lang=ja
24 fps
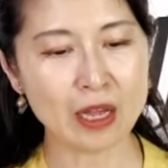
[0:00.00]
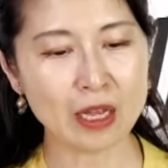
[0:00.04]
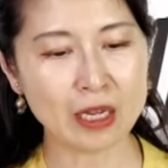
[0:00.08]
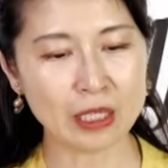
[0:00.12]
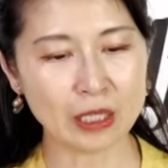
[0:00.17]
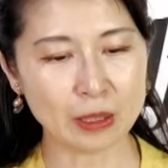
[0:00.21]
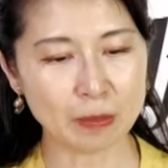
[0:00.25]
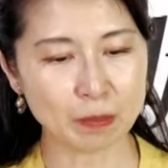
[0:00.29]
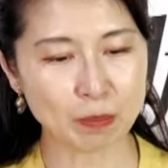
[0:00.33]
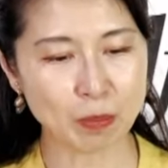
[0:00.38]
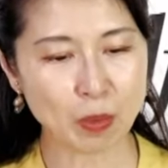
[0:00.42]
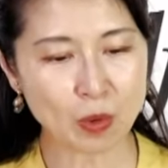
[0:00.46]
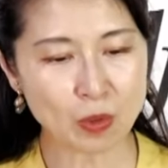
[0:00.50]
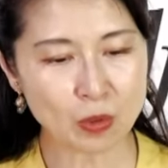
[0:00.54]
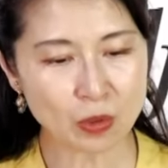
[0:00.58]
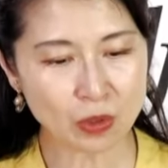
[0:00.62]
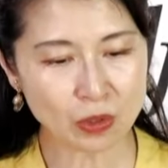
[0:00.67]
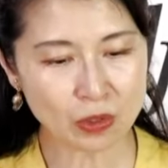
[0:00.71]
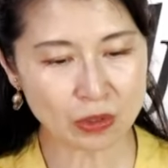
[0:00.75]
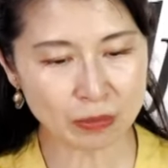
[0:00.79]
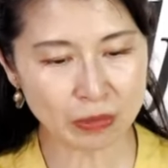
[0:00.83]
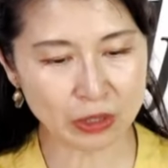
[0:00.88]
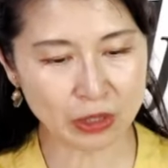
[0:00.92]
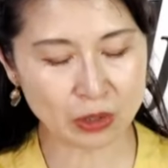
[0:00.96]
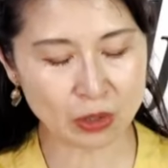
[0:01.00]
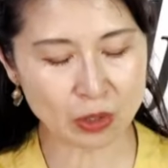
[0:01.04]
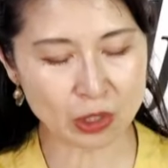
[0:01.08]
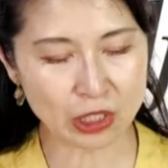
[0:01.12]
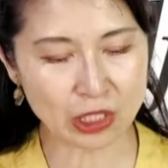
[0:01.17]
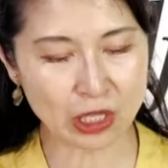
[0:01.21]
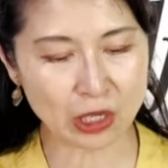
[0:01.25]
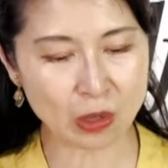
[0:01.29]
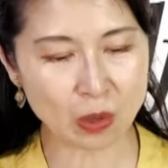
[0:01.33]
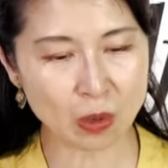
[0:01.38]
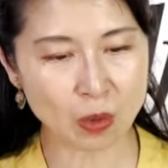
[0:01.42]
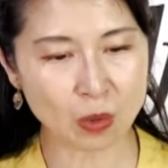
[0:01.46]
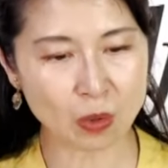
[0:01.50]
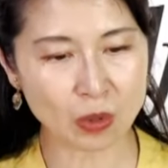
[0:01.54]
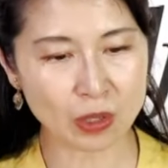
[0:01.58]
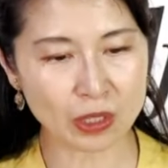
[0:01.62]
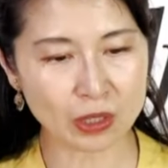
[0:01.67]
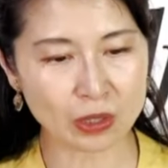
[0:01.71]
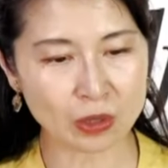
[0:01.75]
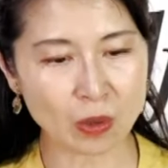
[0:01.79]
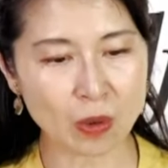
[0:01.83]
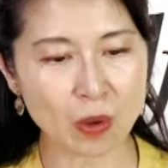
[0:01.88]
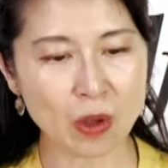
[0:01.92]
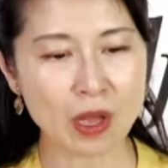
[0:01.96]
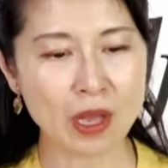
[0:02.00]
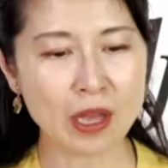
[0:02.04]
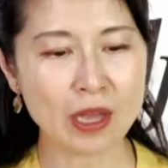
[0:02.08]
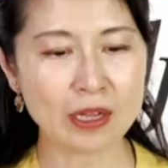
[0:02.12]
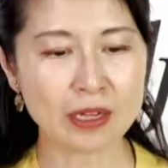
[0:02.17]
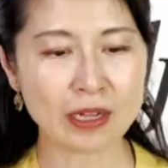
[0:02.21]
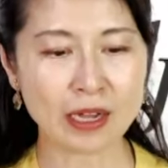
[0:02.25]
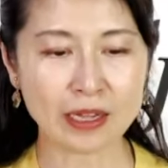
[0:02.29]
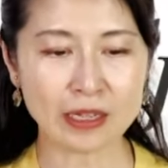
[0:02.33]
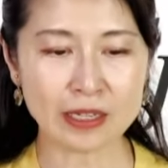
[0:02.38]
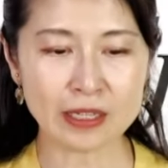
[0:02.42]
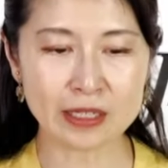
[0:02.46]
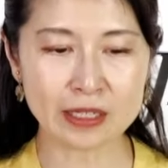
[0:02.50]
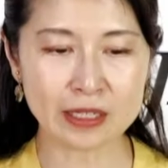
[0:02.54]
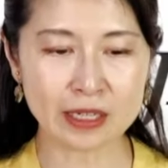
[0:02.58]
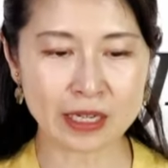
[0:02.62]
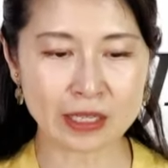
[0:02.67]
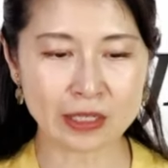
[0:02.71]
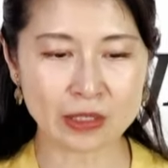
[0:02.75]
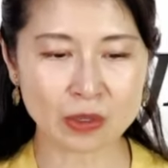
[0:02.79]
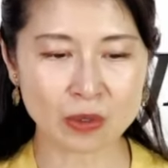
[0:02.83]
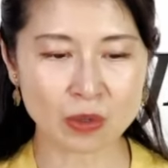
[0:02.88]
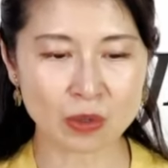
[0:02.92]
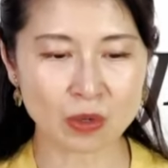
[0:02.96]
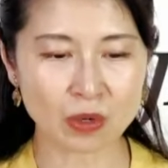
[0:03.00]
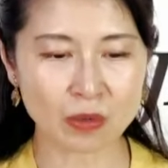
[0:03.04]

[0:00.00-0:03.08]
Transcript: 日本国民としての誇りと限りない喜